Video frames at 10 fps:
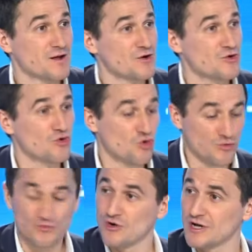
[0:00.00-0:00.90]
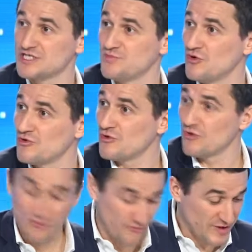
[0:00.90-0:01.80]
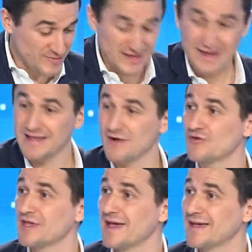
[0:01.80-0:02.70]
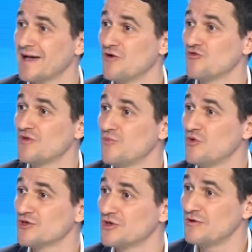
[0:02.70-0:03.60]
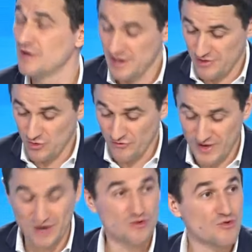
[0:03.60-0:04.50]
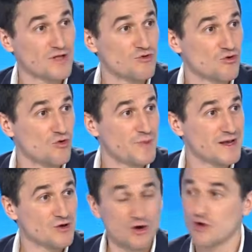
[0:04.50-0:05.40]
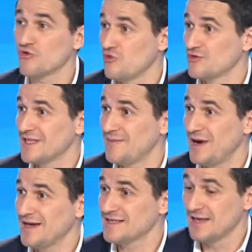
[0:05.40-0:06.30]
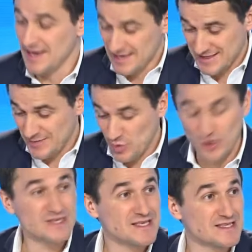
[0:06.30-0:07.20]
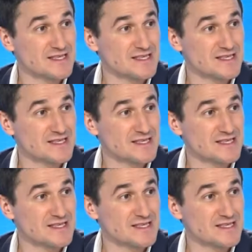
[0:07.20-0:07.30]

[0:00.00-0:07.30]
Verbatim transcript: le groupe de Richebourg, donc groupe familial, est rentré à 48%, donc 0,3 dans le groupe Elior. Quand on se déplace, hmm. c'est Boris qui se